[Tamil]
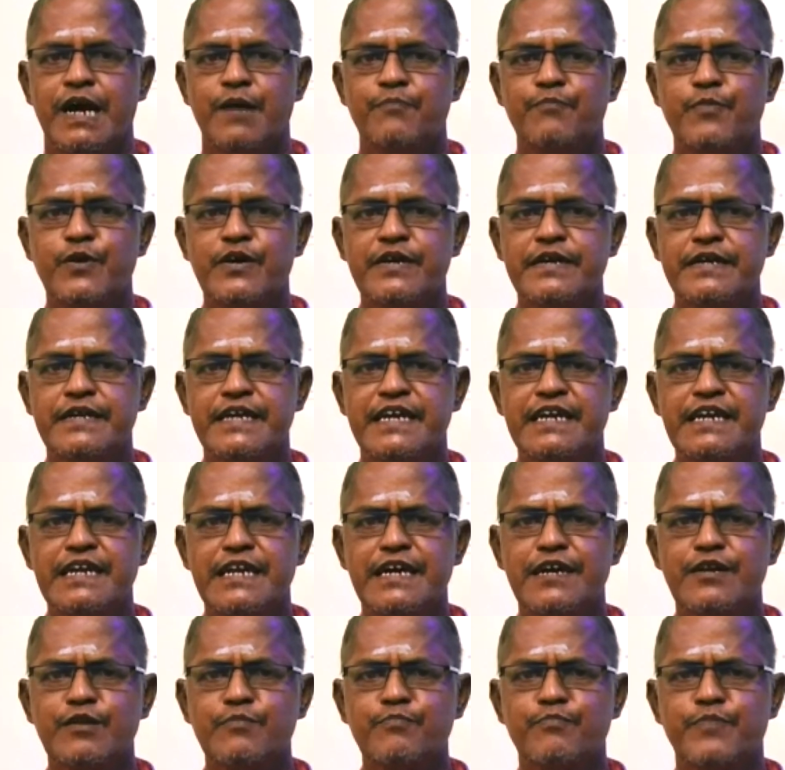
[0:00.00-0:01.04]
அப்போ
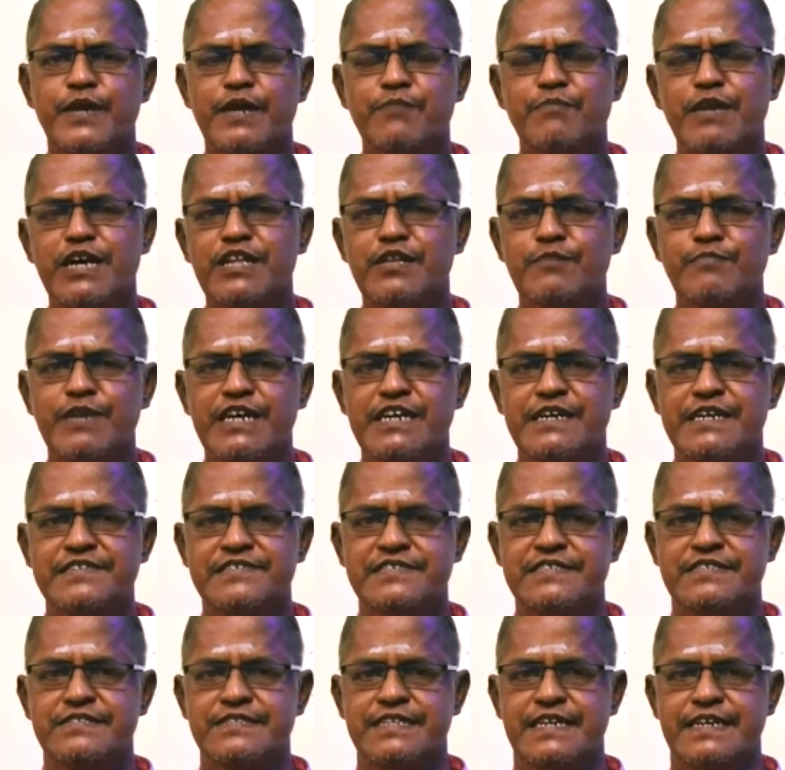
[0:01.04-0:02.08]
எல்லாரும் பிரமாதமாக
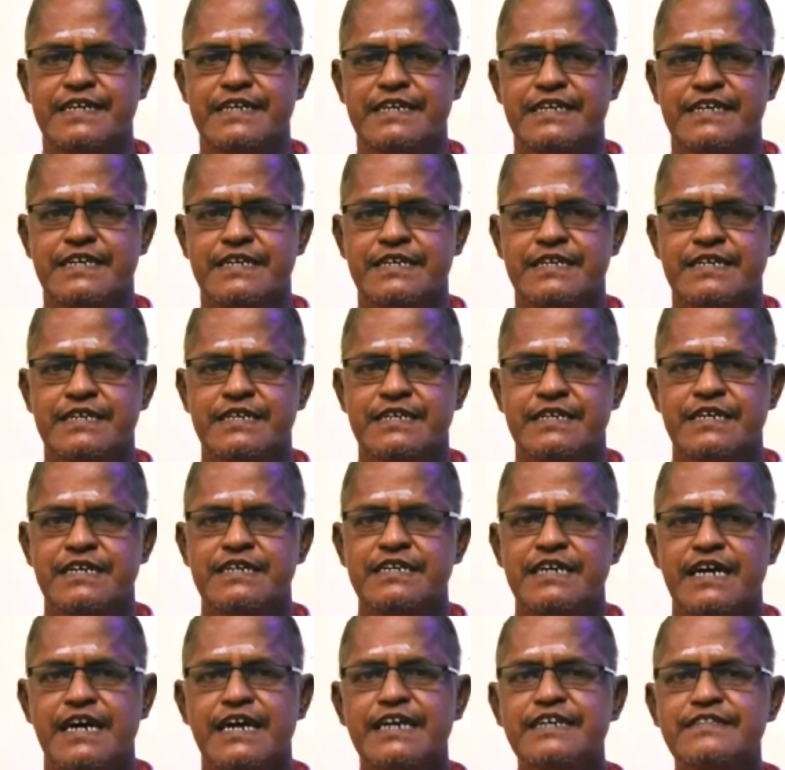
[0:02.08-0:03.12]
நடிச்சிருந்தாங்க
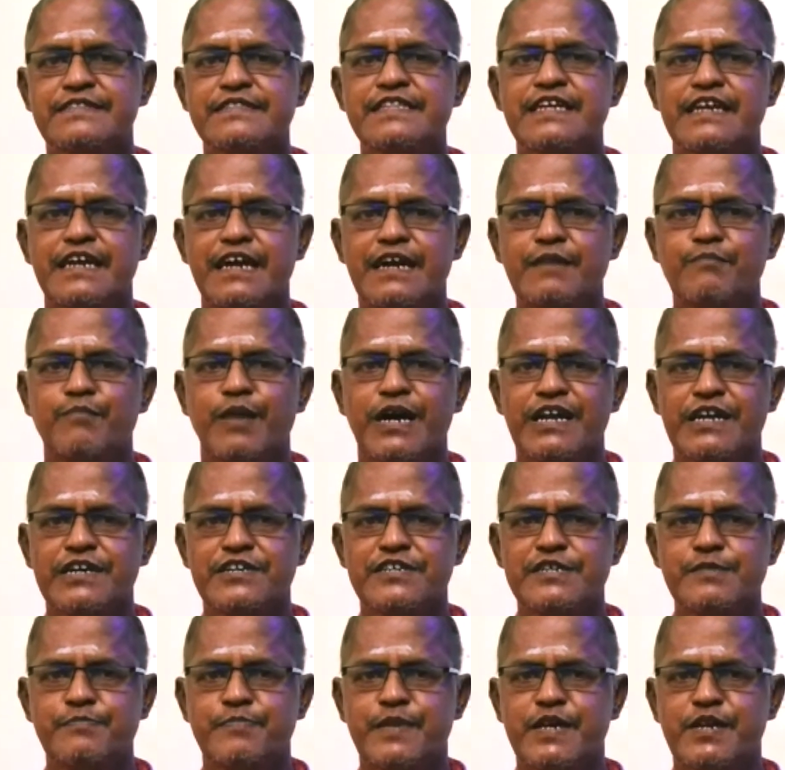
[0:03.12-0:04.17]
அடுத்த நாள்
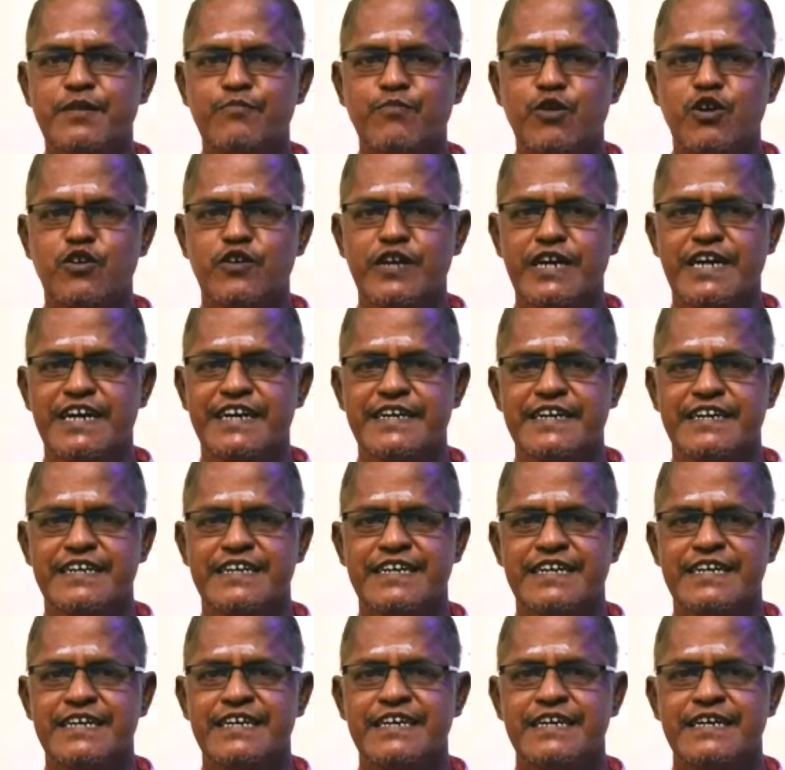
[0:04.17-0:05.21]
பாலாஜி பெருமையோடு கேட்டான்
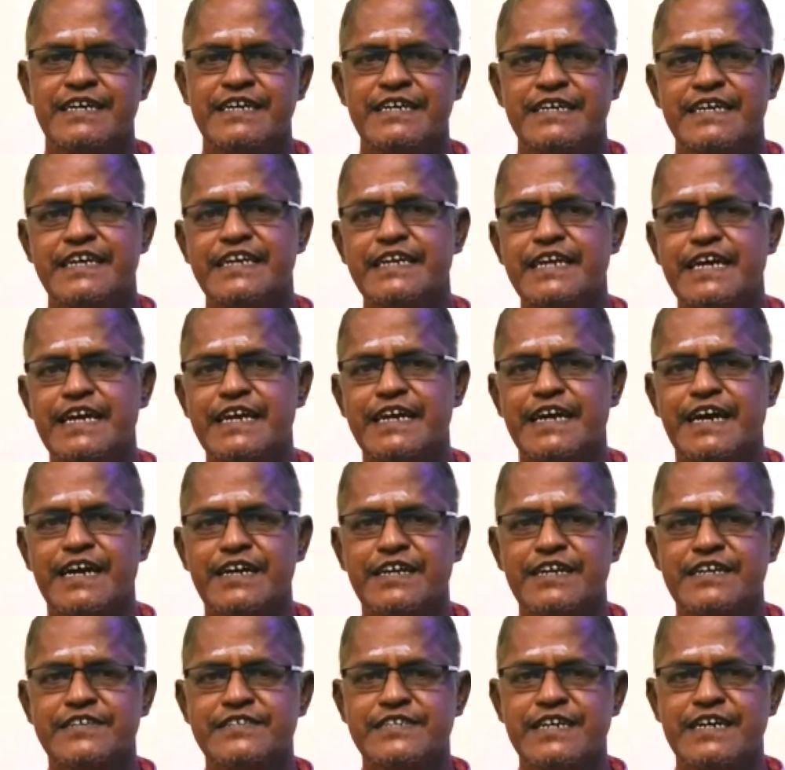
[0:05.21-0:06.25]
என்ன
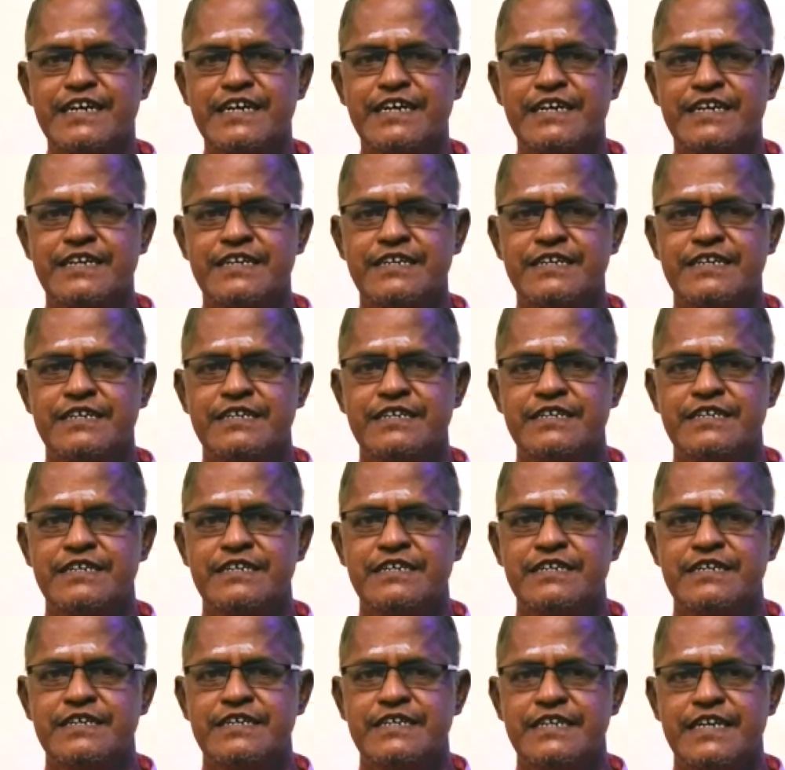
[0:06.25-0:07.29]
நாகராஜா
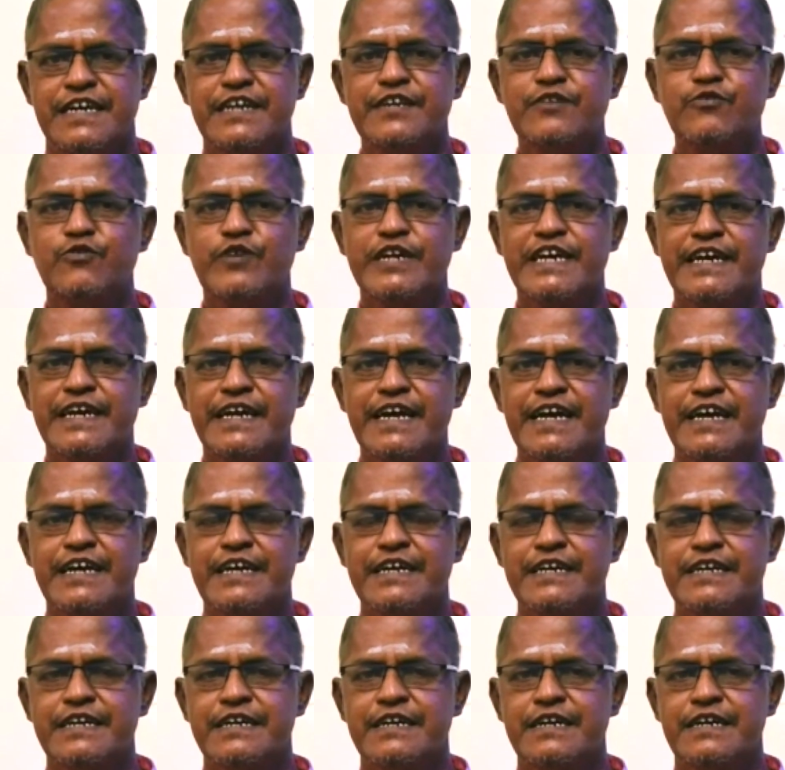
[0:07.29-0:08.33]
என்னுடைய
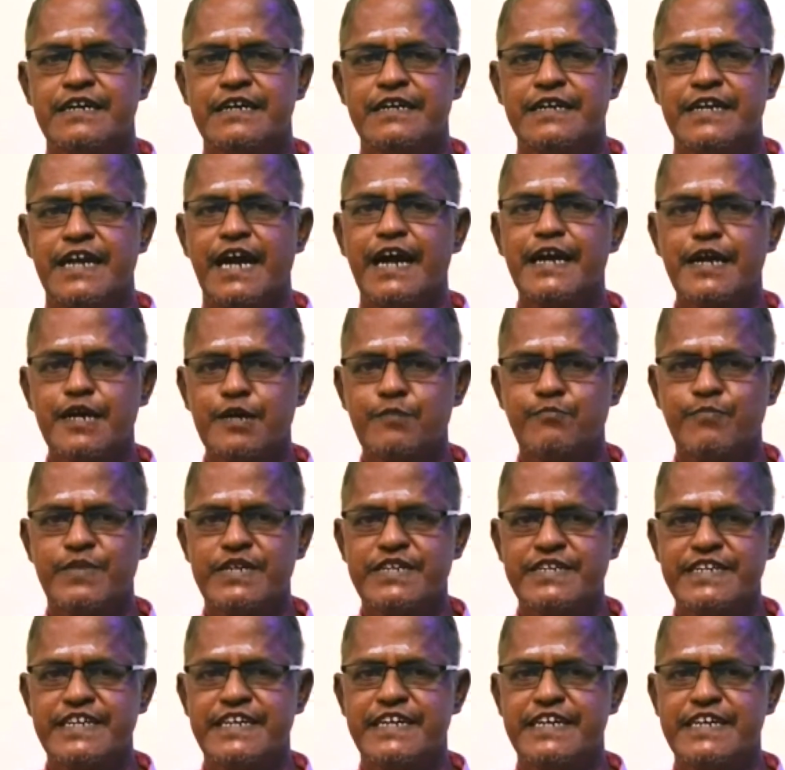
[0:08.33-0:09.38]
நாடகம்
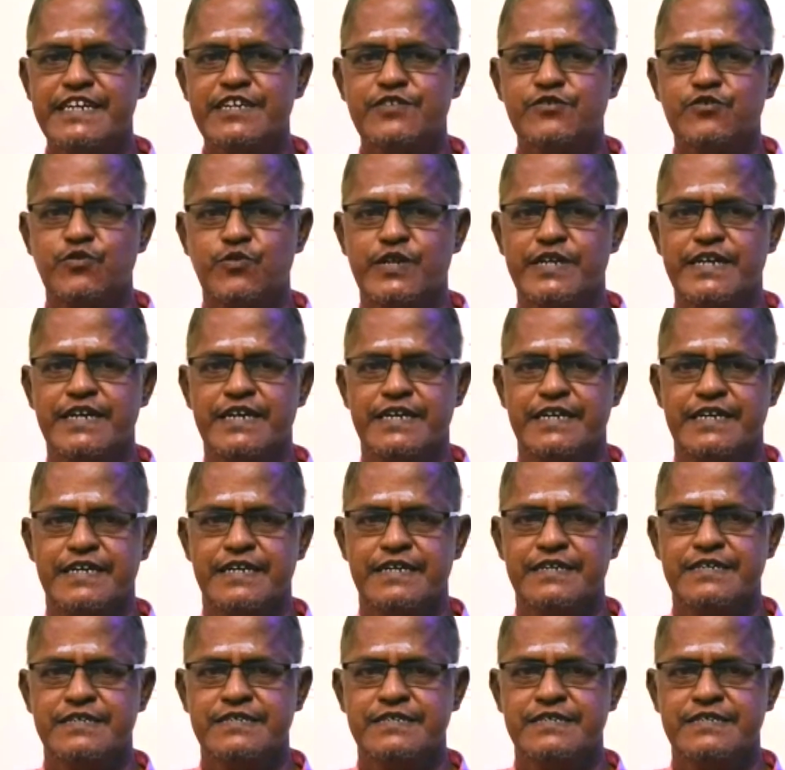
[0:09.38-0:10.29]
பற்றி என்ன சொல்றாங்க